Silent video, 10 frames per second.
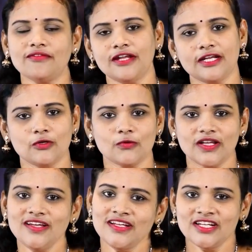ఆఫ్లైన్లో
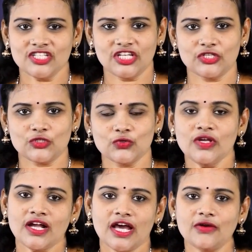కూడా చేయొచ్చు
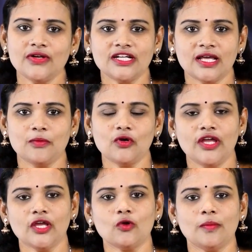కరోనా టైంలో
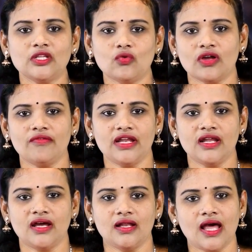ఎక్కువ మంది
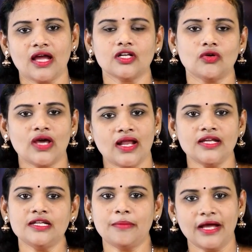ఒకవేళ లాక్డౌన్
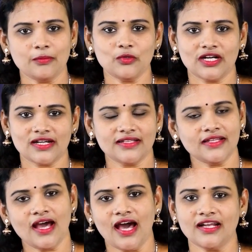అలాంటి భయం
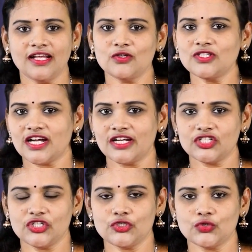ఉన్నట్లయితే ఆన్లైన్లో
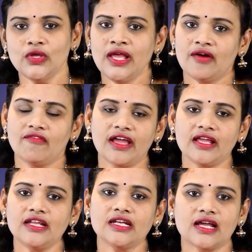స్టార్ట్ చేయొచ్చు
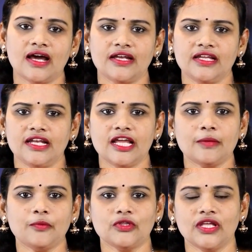వయలిన్ కానీ
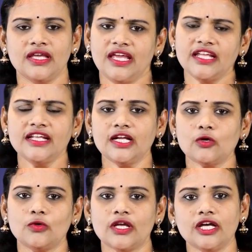లేకపోతే
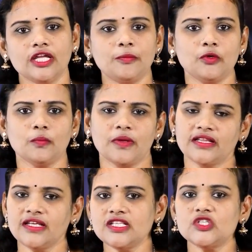ఏదైనా కూడా ఇప్పుడు
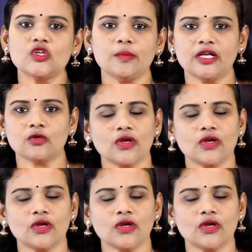ప్రతి ఇన్స్ట్రుమెంట్